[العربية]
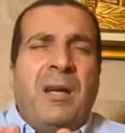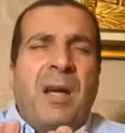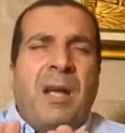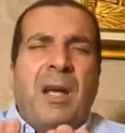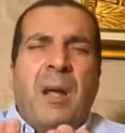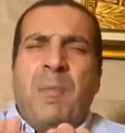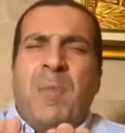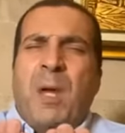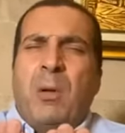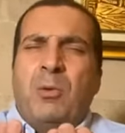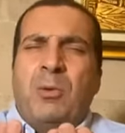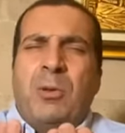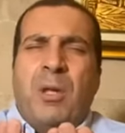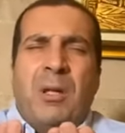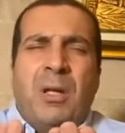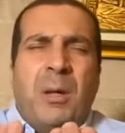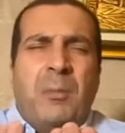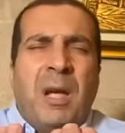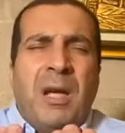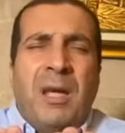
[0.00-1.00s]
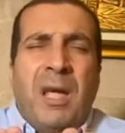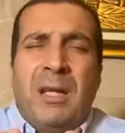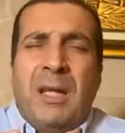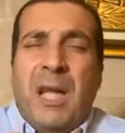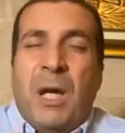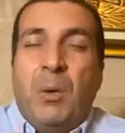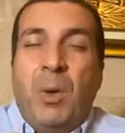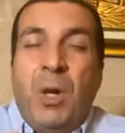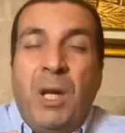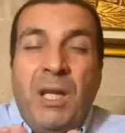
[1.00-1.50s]
كلامنا وترى
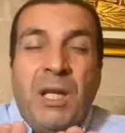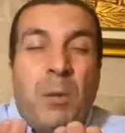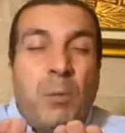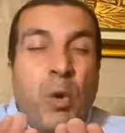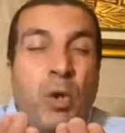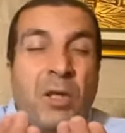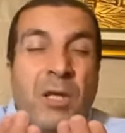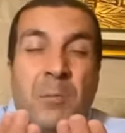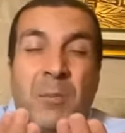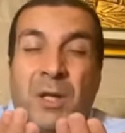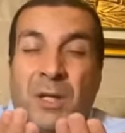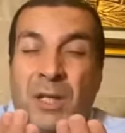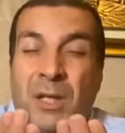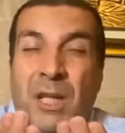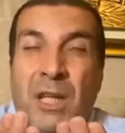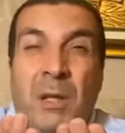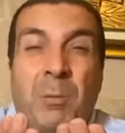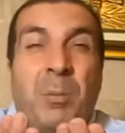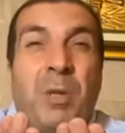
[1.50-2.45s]
مكاننا وإحنا مجتمعين